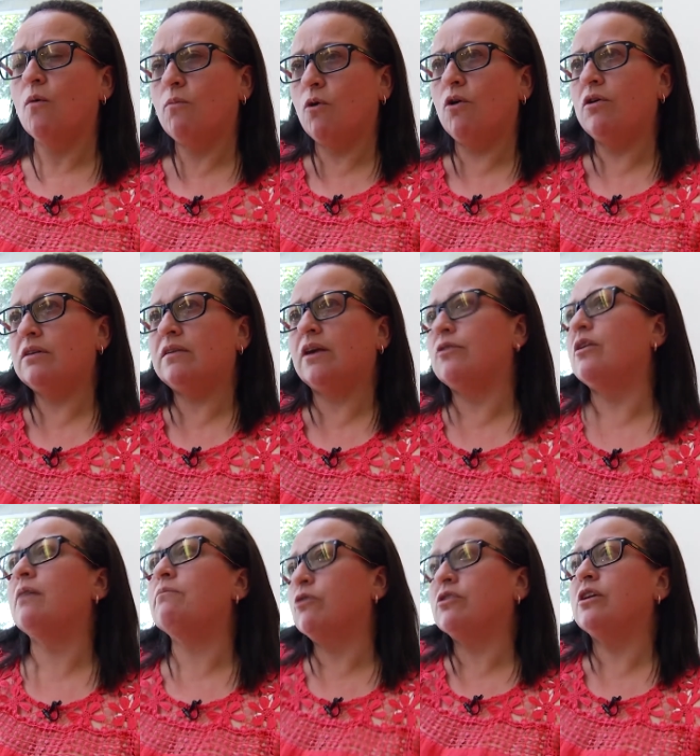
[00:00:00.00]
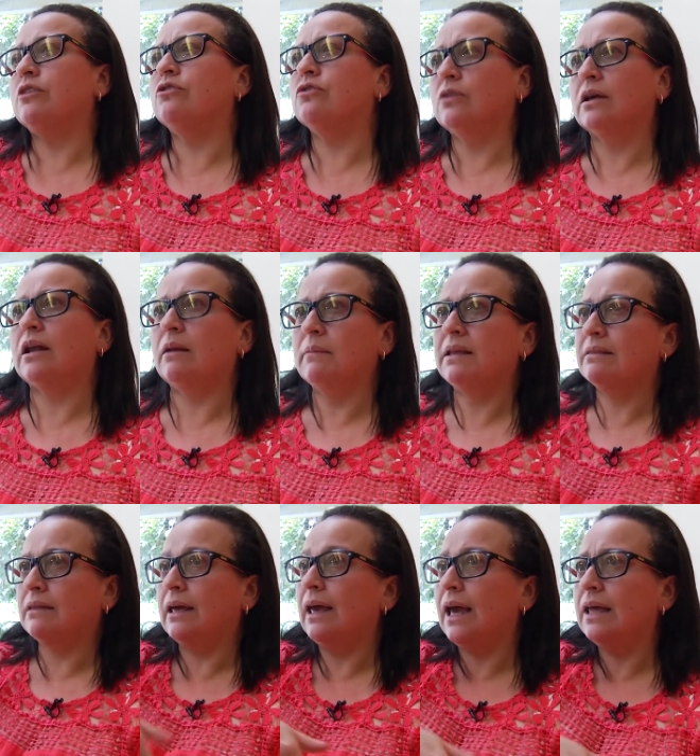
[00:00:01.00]
puedo desarrollar proyectos que
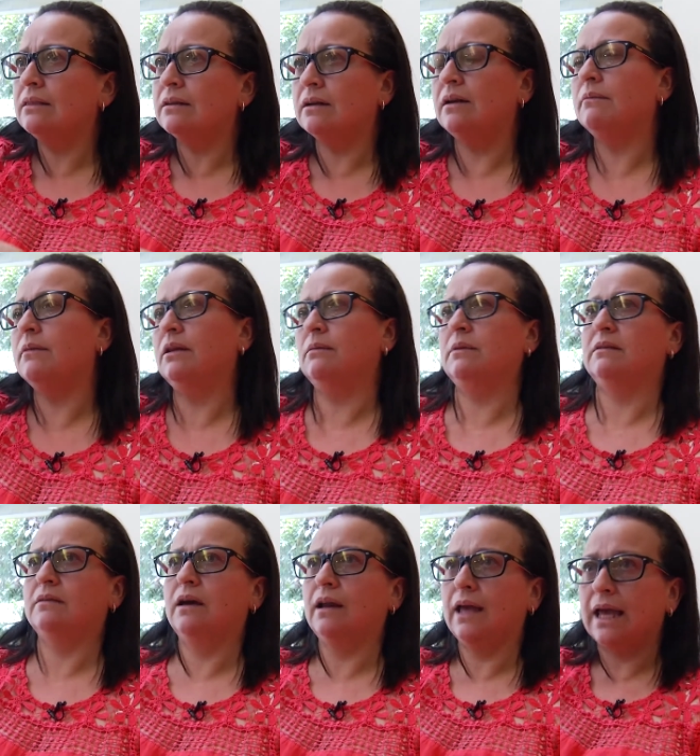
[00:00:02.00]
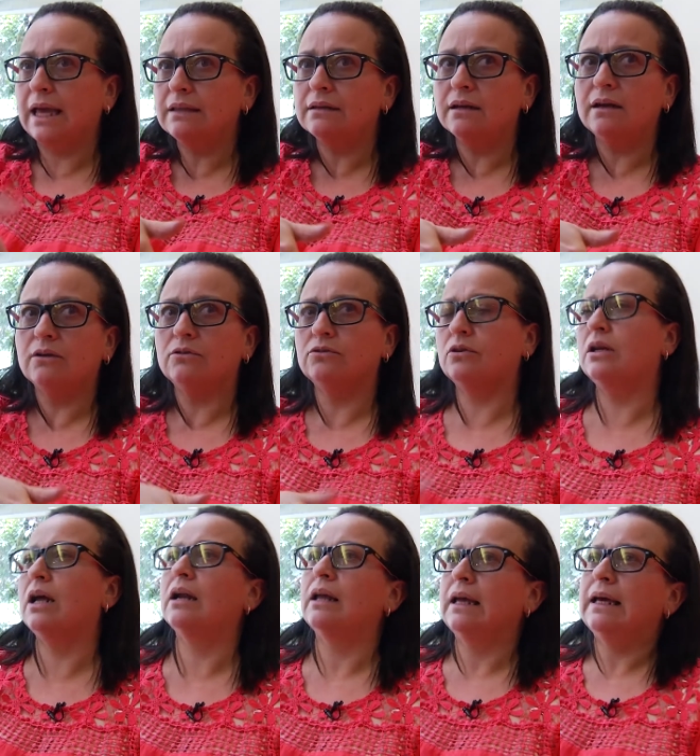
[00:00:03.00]
realmente entren a minimizar, entren a
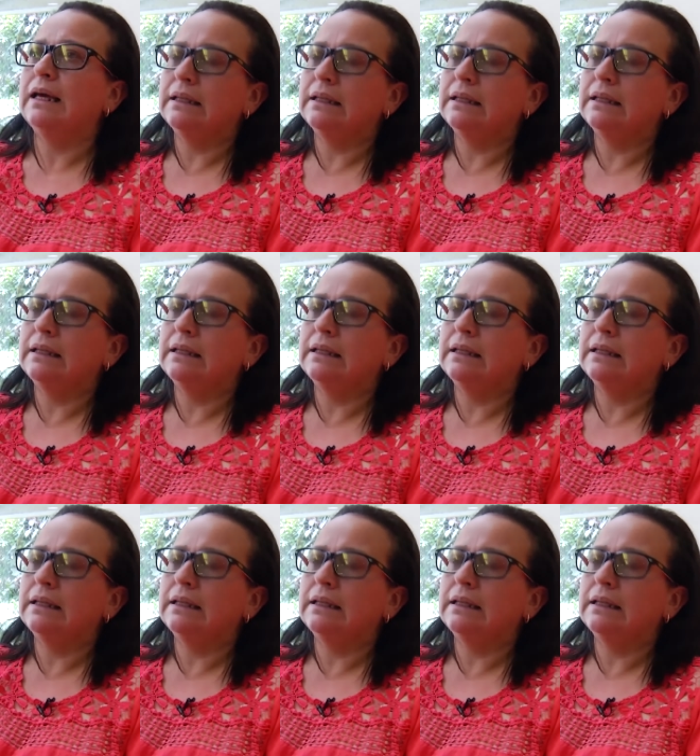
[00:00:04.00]
controlar,